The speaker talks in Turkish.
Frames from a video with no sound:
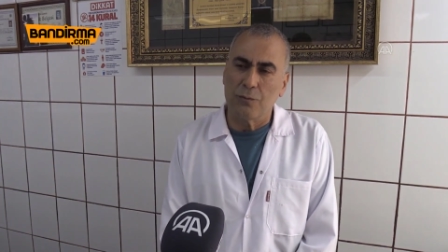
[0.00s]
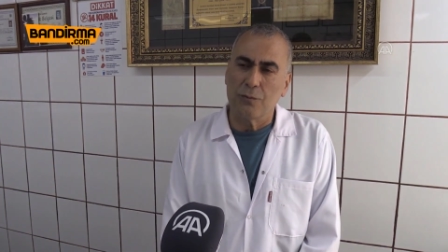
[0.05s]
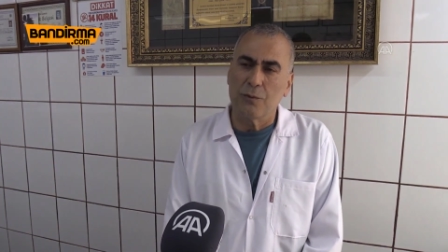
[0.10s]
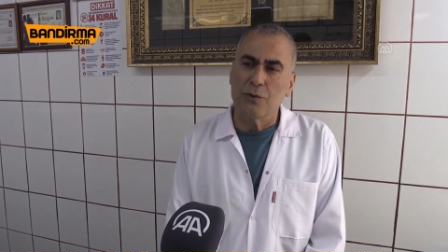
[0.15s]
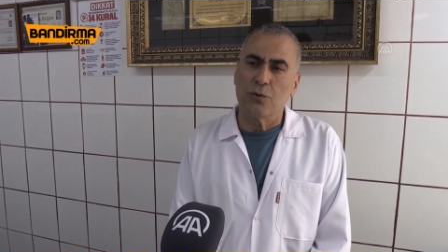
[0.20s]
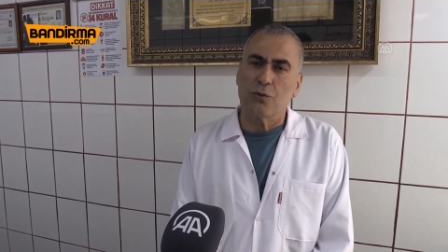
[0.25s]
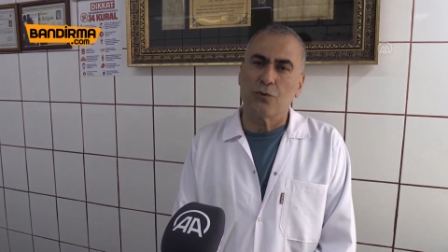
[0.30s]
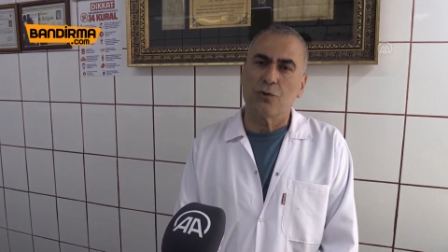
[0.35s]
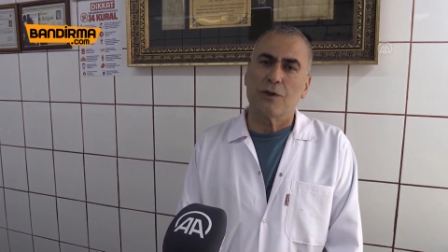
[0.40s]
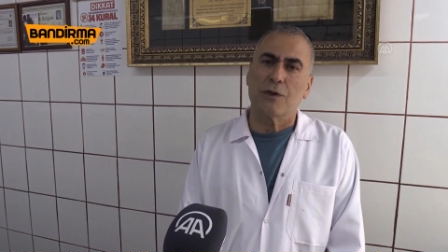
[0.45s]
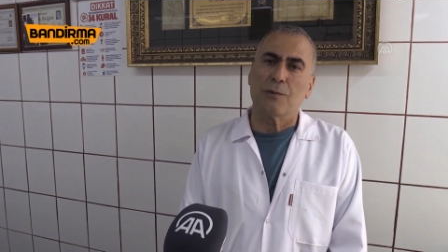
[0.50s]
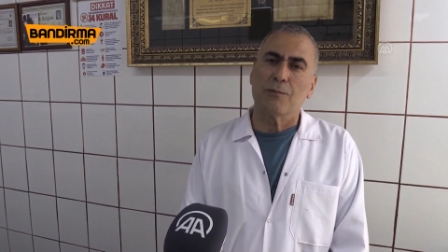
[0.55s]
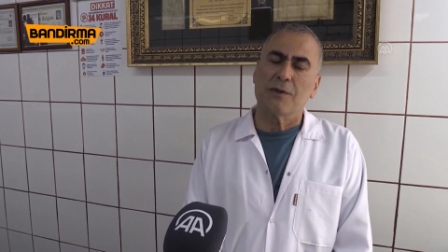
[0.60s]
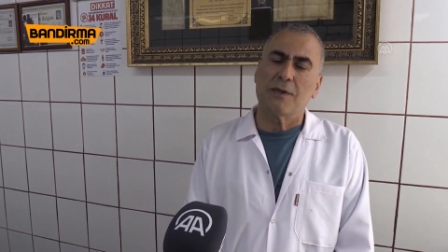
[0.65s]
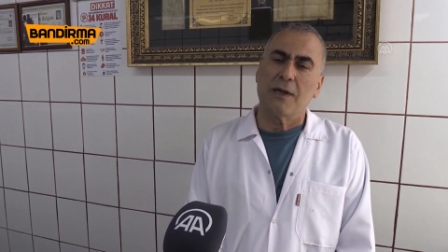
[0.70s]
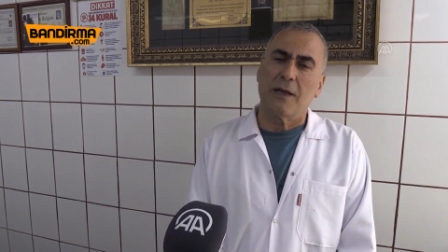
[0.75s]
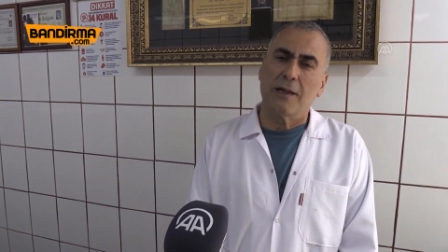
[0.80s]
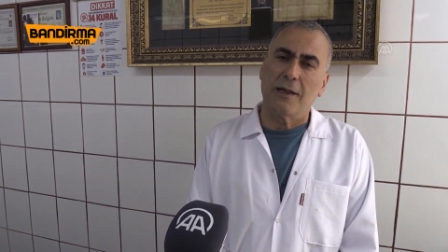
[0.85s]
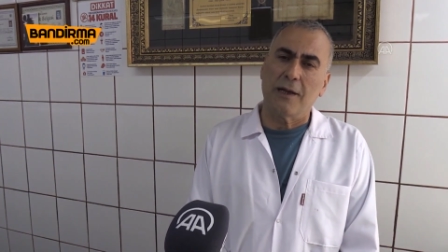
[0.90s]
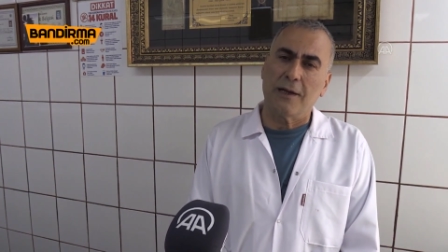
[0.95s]
1920
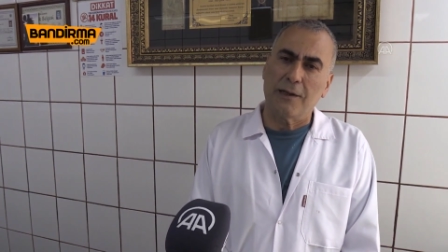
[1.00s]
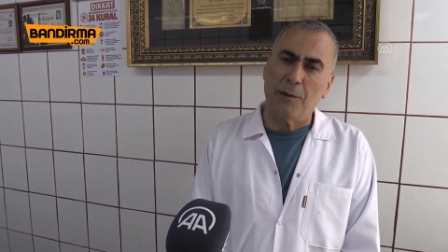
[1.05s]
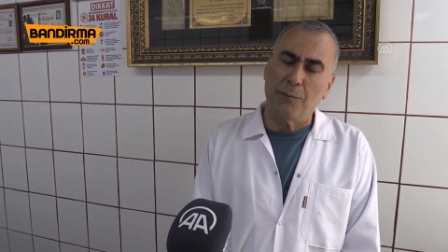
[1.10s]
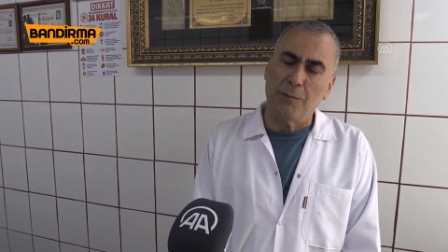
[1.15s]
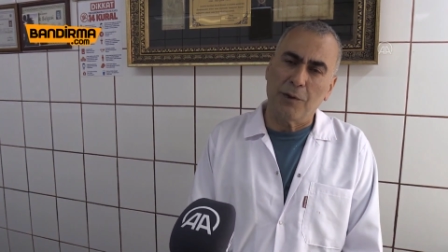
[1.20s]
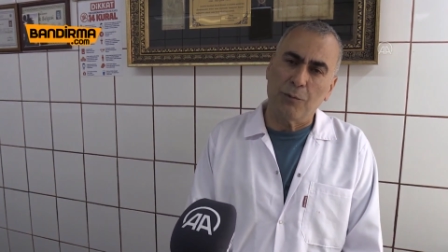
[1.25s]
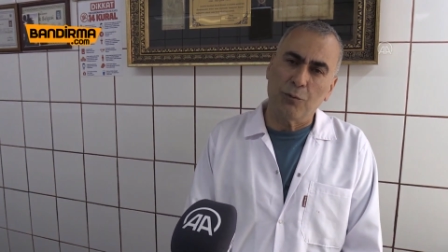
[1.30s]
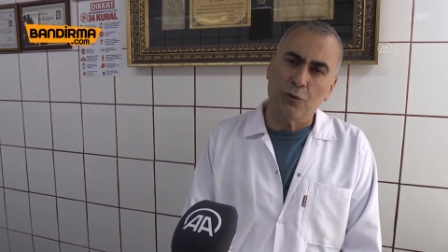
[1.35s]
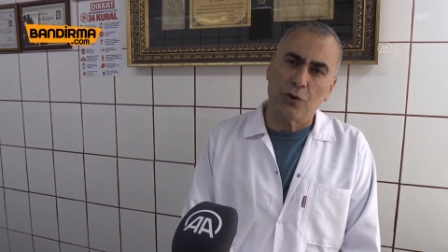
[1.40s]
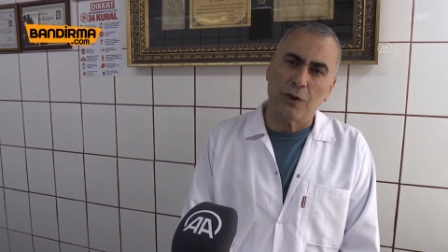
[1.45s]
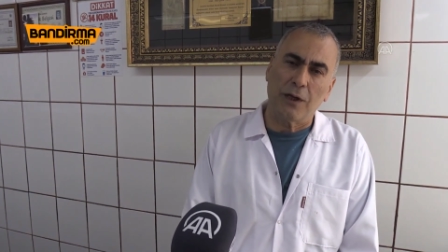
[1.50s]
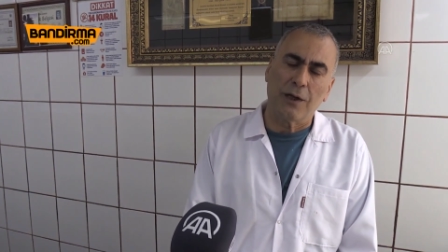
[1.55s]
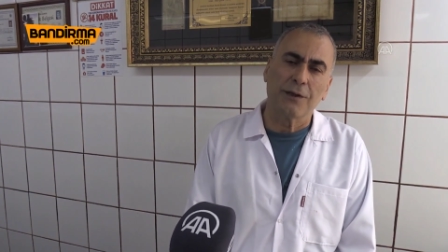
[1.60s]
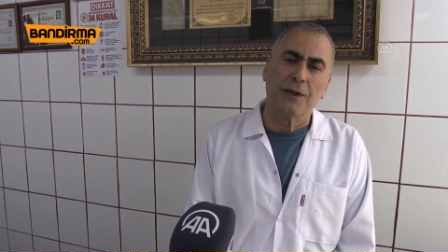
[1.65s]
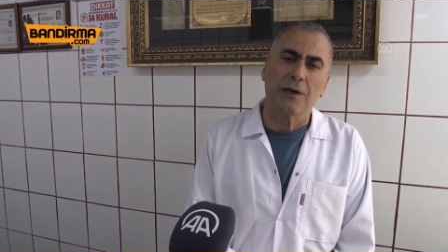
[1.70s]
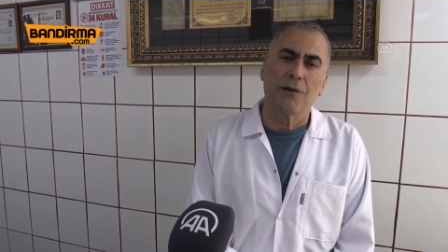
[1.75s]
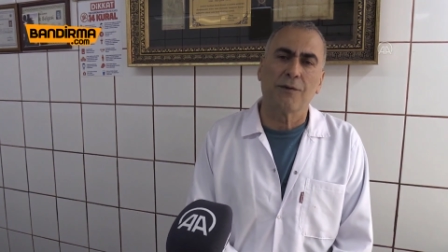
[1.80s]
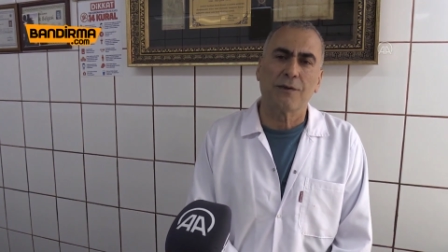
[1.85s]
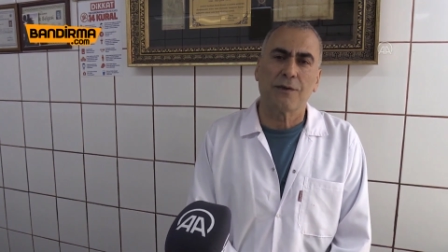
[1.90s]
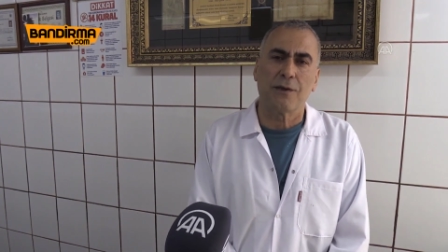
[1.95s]
senelerden beri bu dükkanda
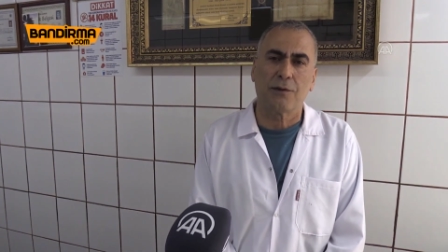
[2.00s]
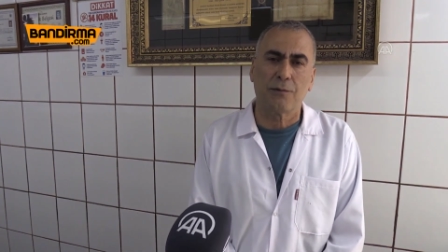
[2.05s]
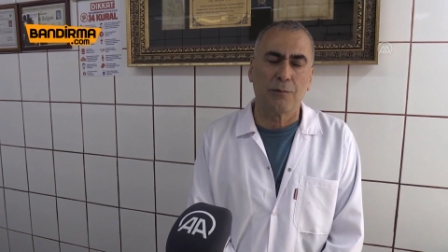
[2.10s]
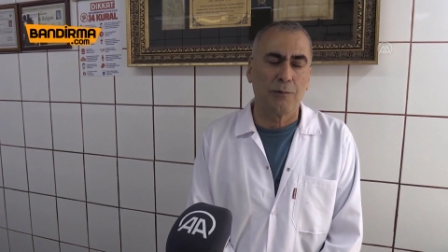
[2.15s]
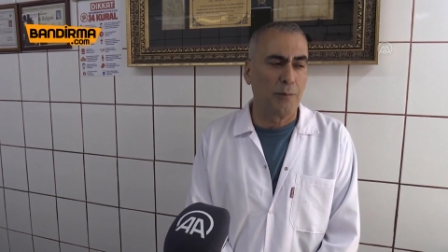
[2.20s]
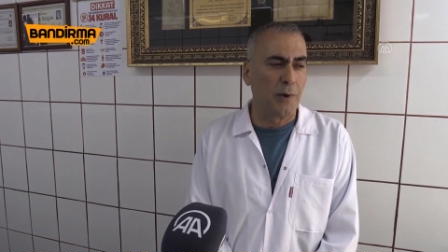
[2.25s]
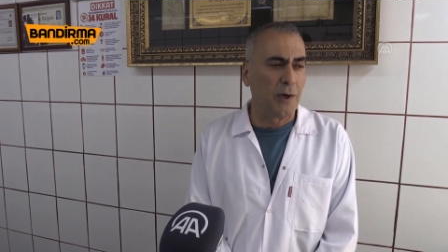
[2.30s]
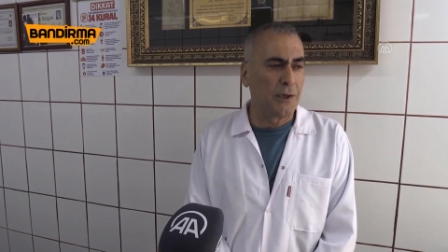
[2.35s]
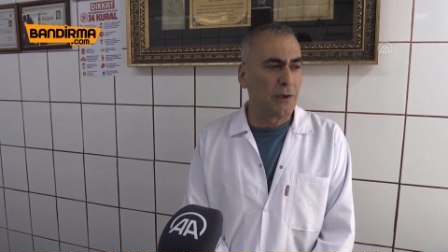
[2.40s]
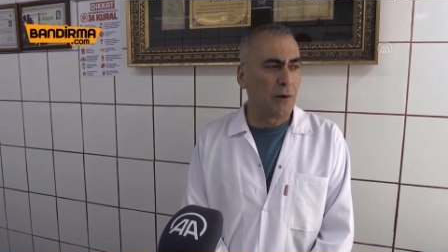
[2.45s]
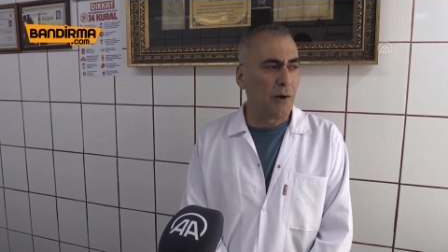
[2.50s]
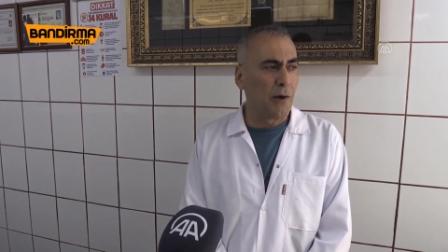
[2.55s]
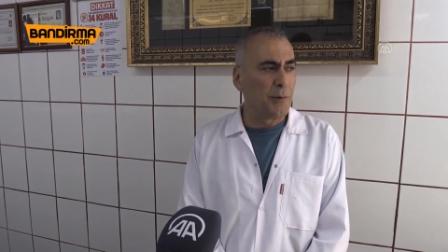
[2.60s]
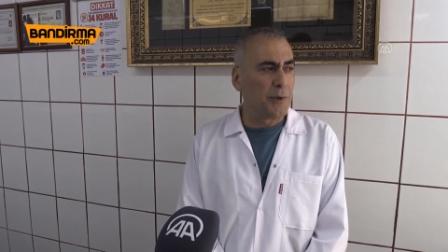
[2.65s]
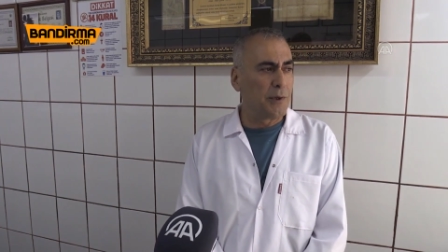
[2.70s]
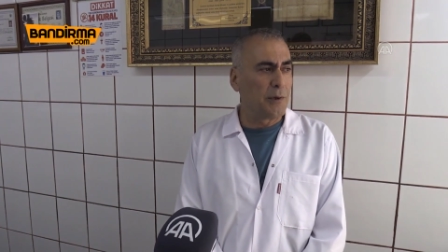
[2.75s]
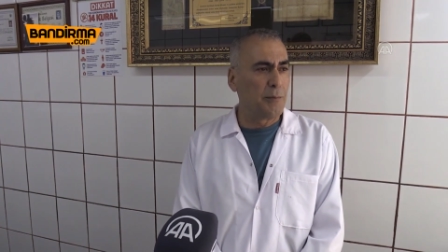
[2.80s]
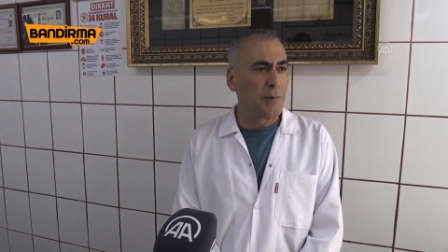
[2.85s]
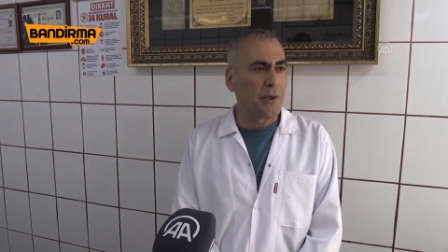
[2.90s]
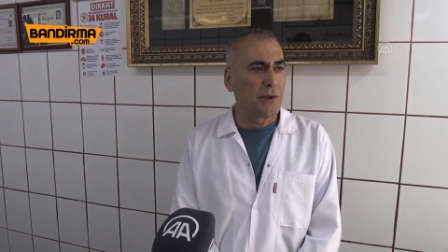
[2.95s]
helva satılmaya devam
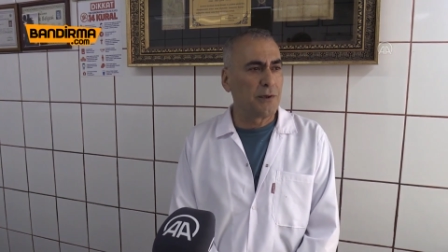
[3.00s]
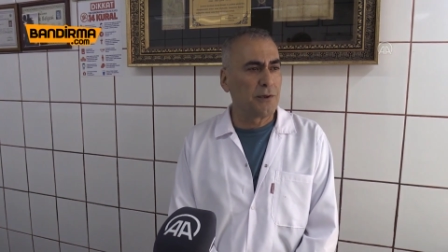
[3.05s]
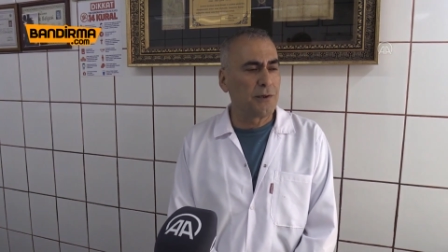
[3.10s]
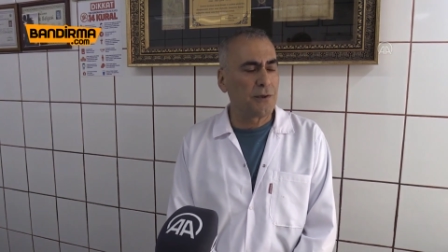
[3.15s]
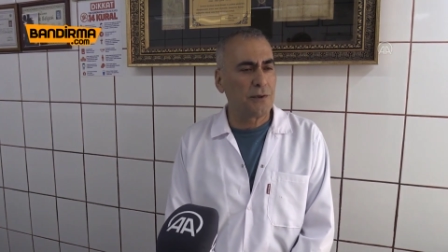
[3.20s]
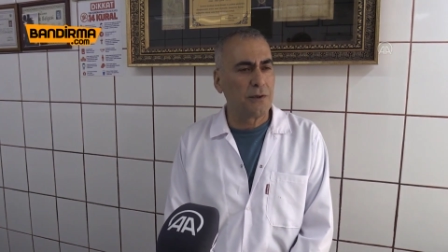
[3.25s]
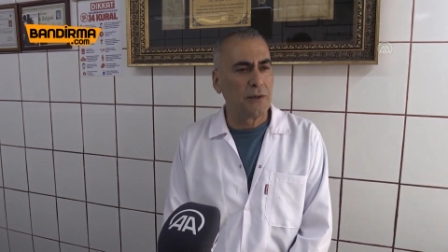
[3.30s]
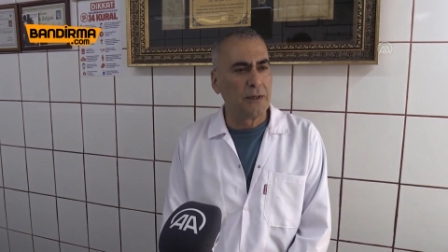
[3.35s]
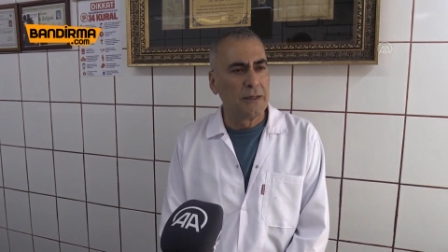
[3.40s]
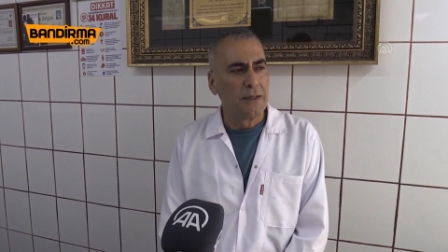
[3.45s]
edilmektedir.